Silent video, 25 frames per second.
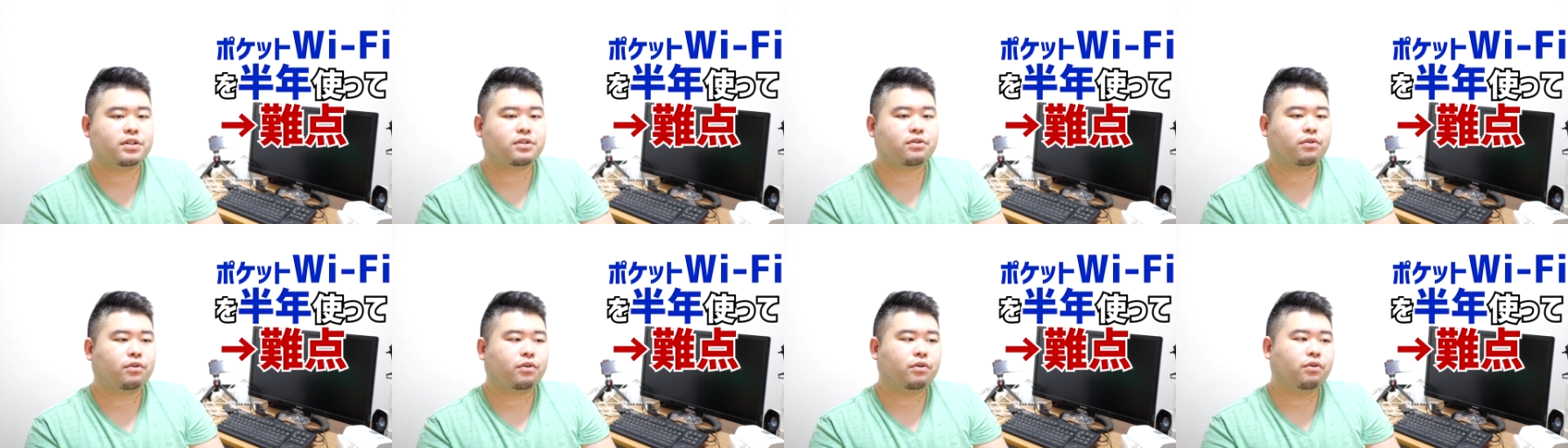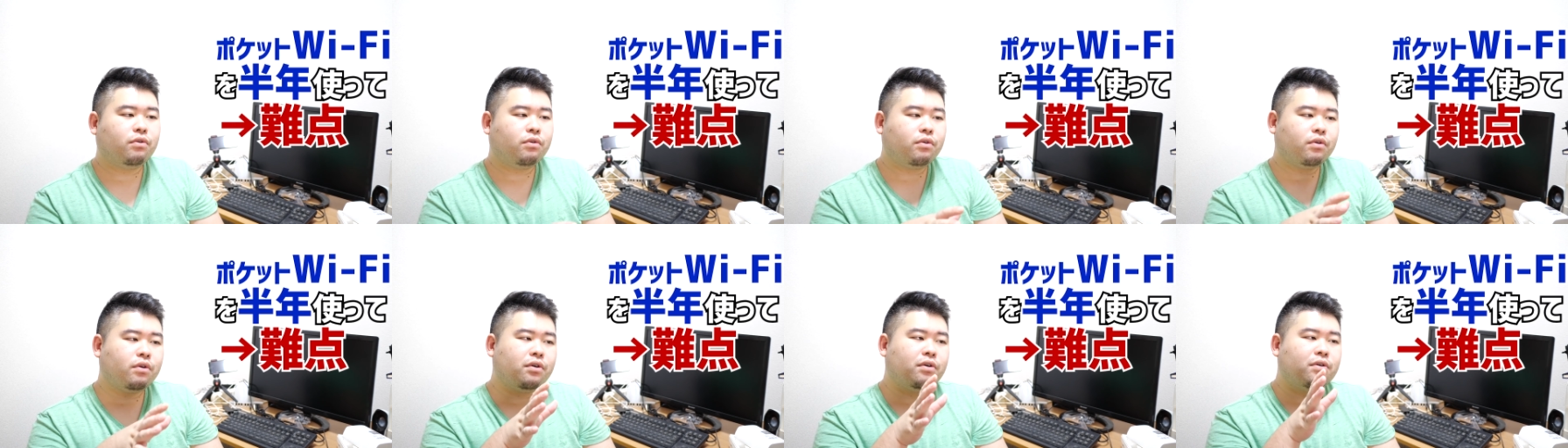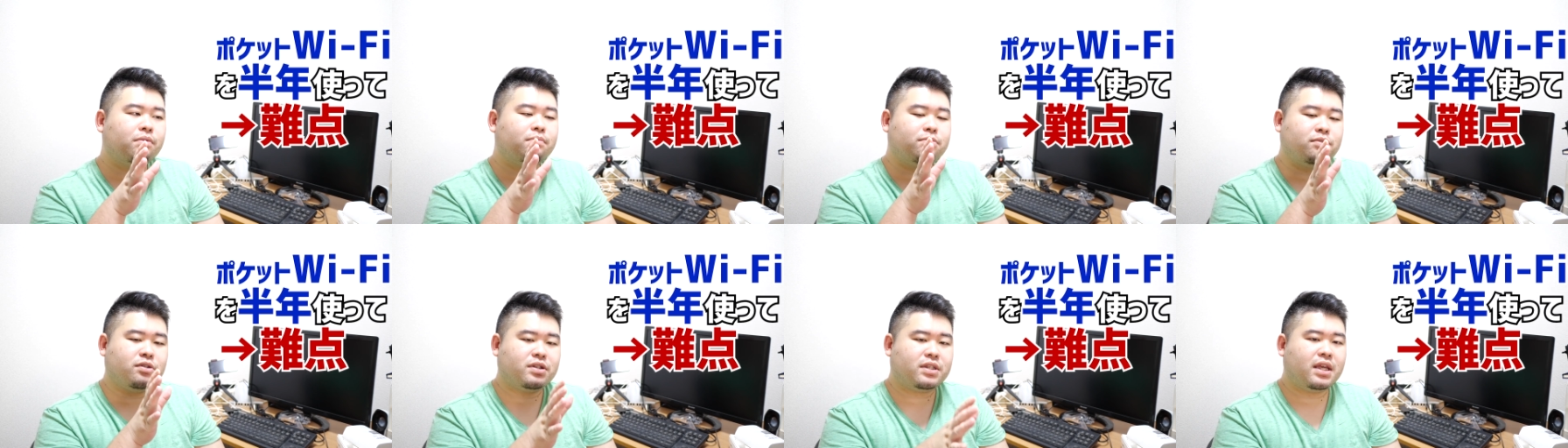その容
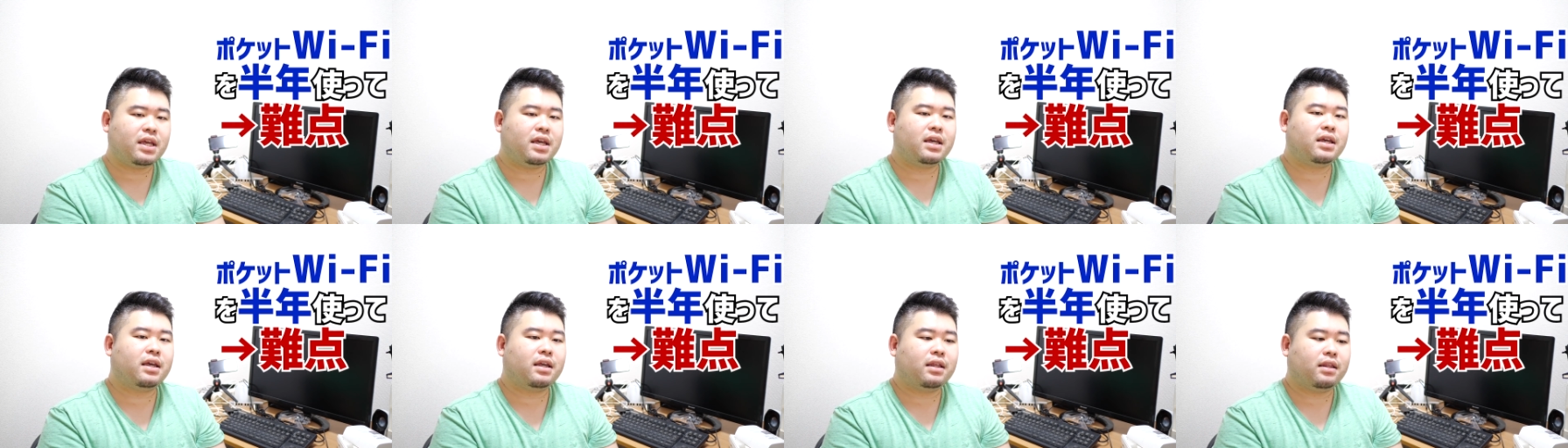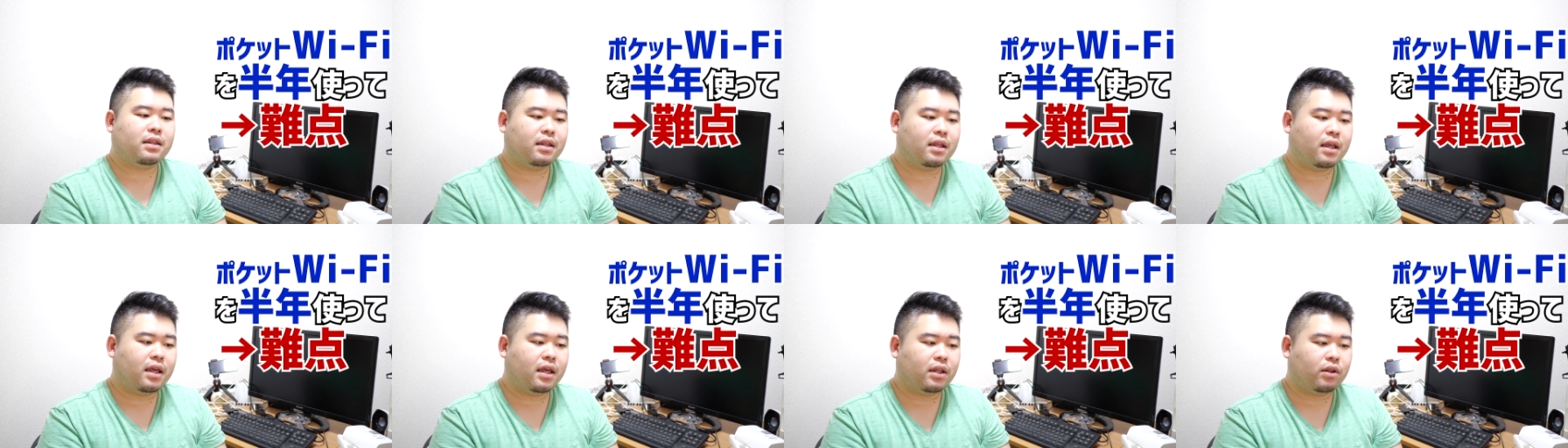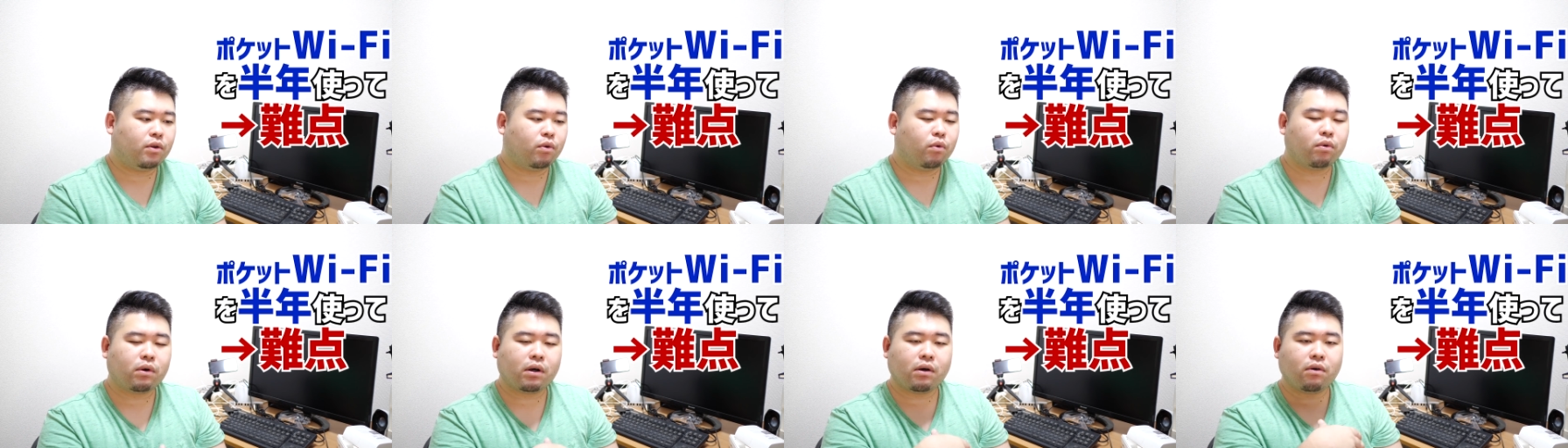量無制限で
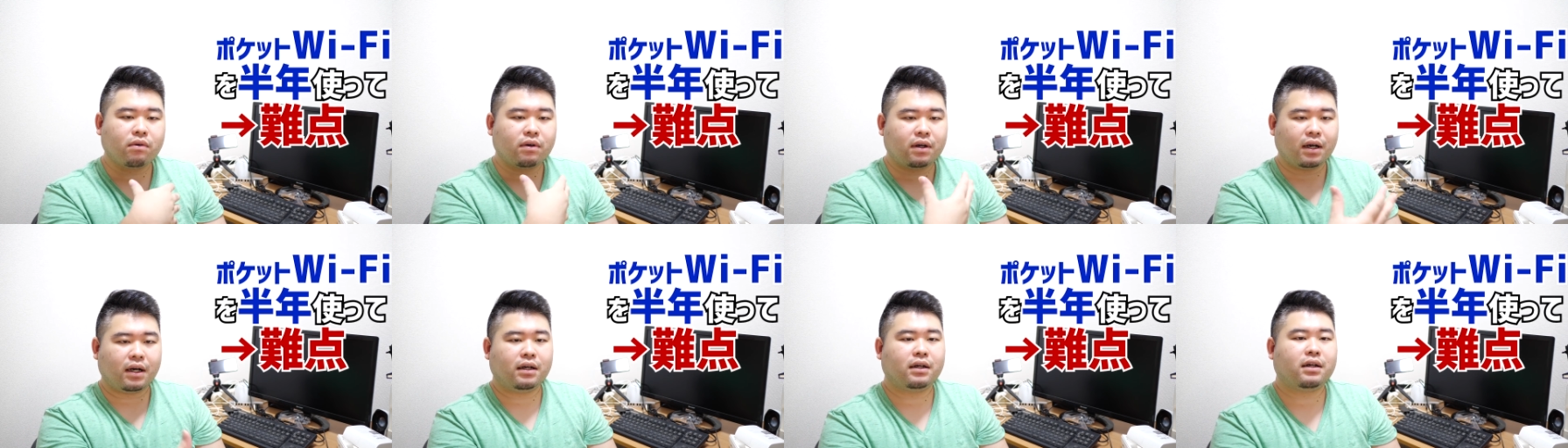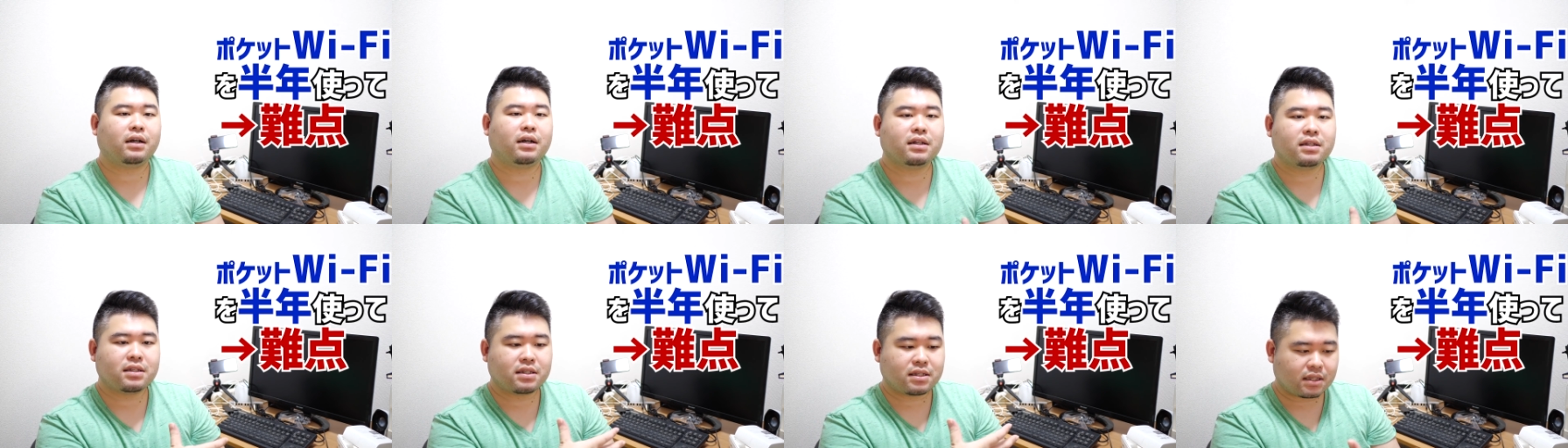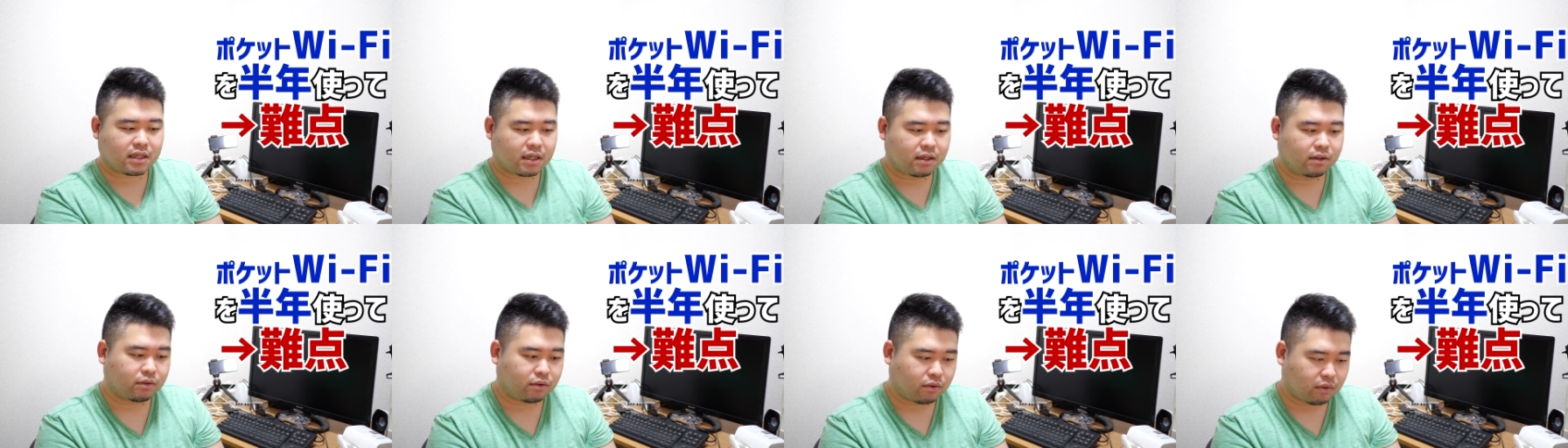動画をガンガン
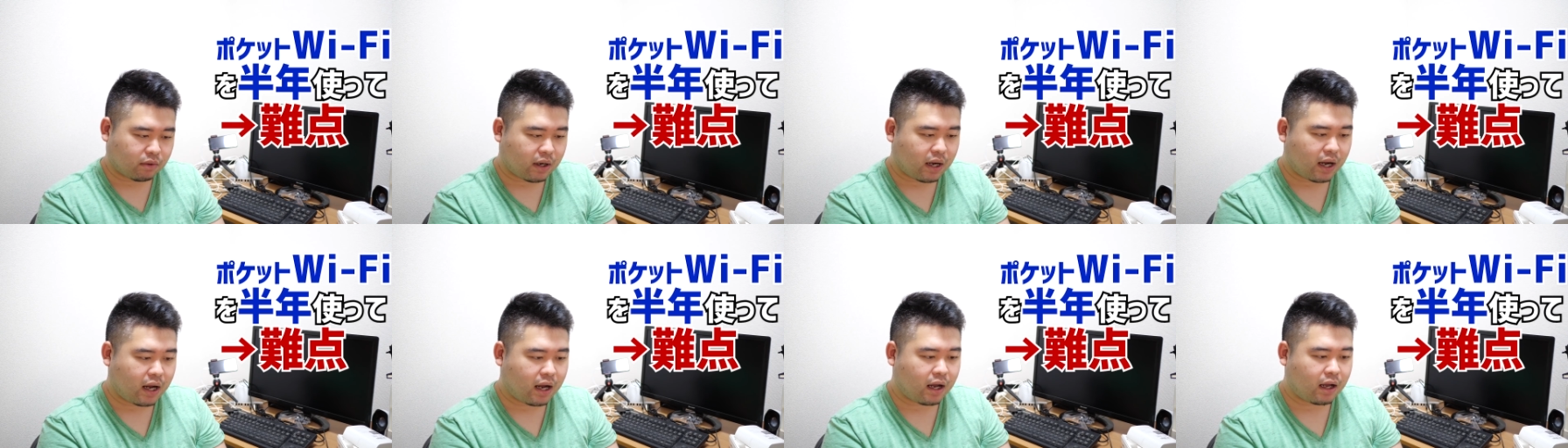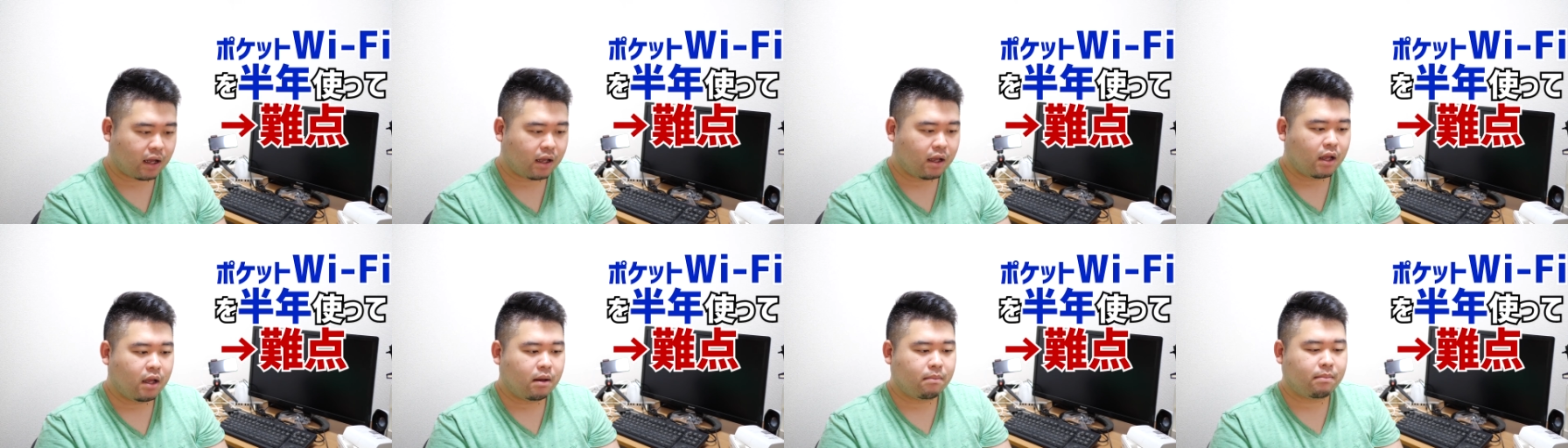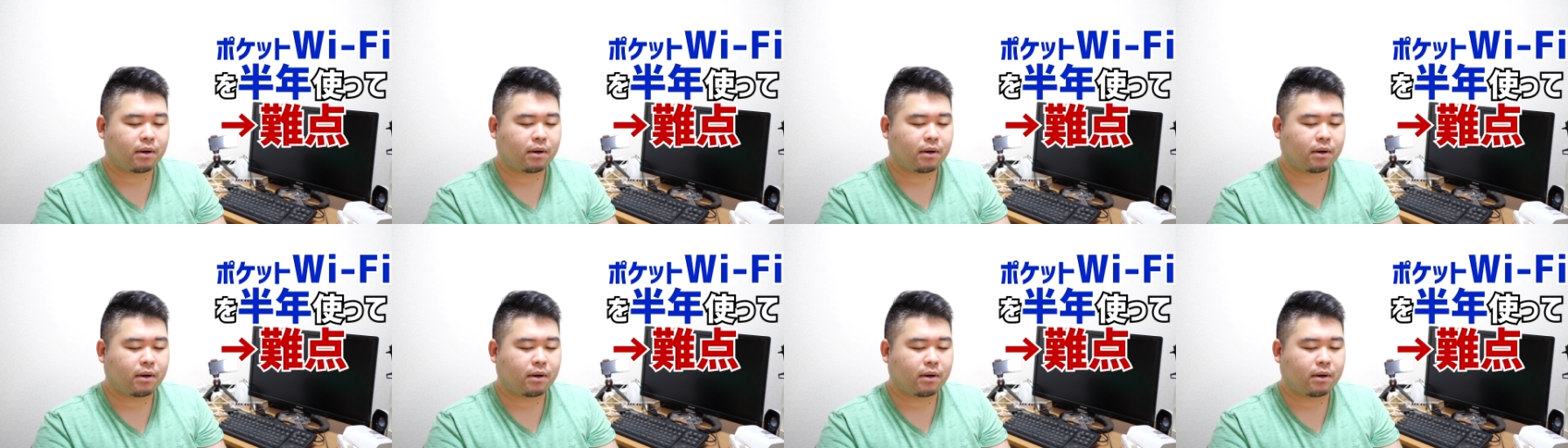使うとか、